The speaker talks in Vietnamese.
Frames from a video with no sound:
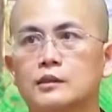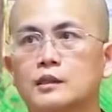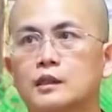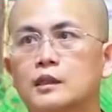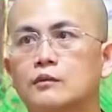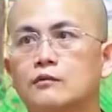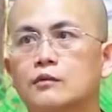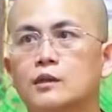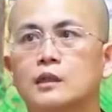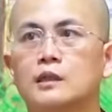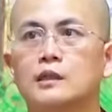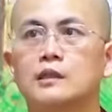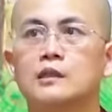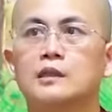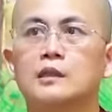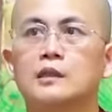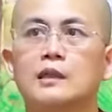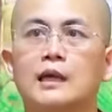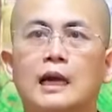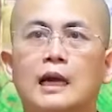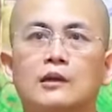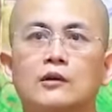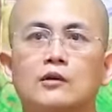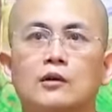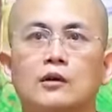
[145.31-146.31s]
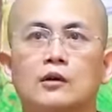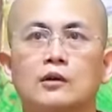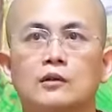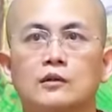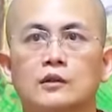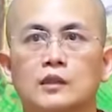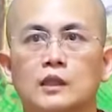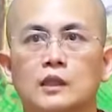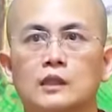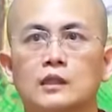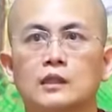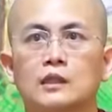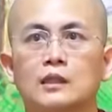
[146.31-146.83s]
si với cái thức ăn đó
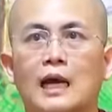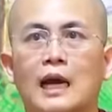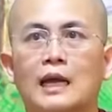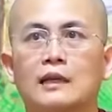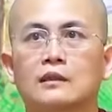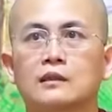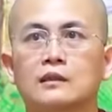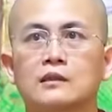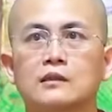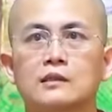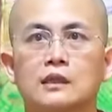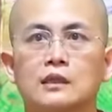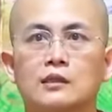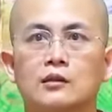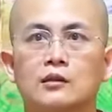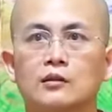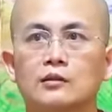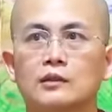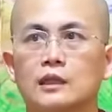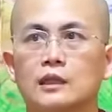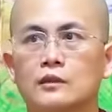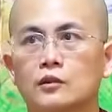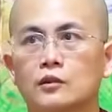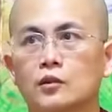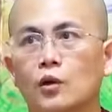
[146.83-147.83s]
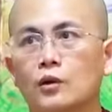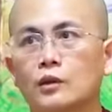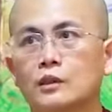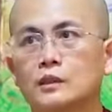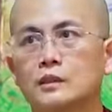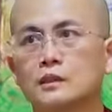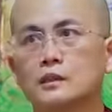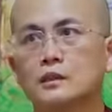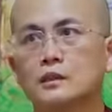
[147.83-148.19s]
thì ăn cái gì nó cũng thành tội